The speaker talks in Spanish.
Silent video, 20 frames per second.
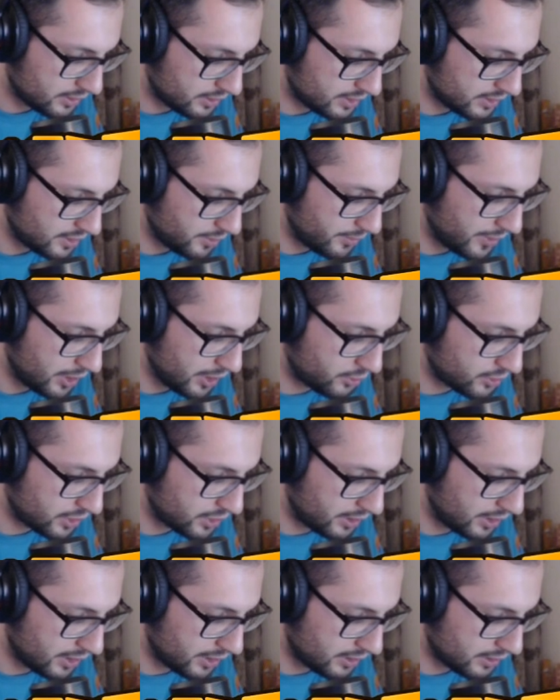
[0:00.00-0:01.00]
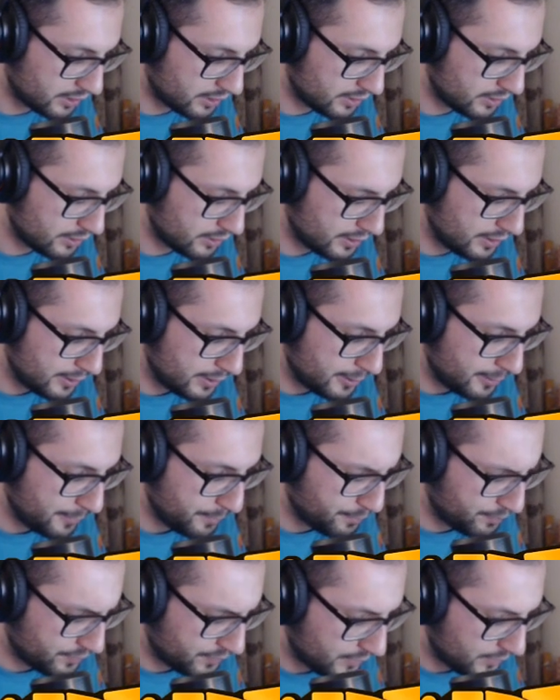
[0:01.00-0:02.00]
Sabía que los tenía.
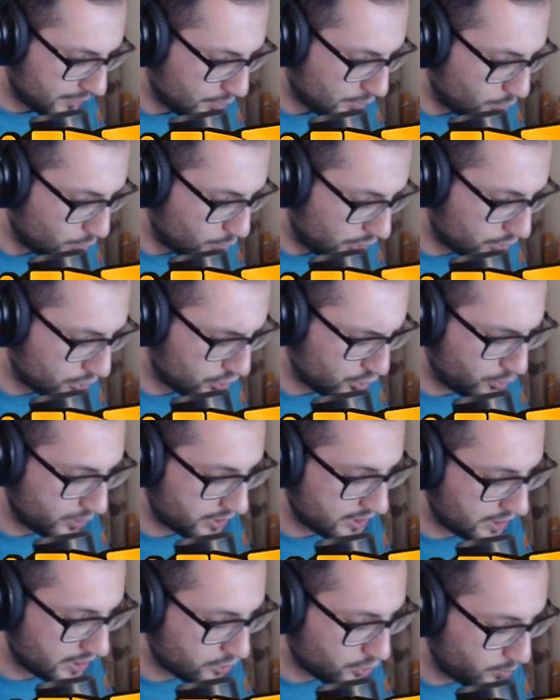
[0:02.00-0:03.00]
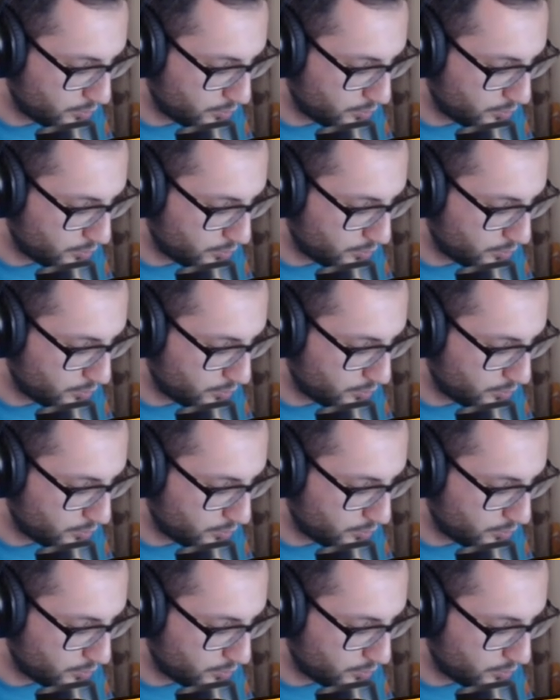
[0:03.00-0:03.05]
Bueno, si hubiese hecho el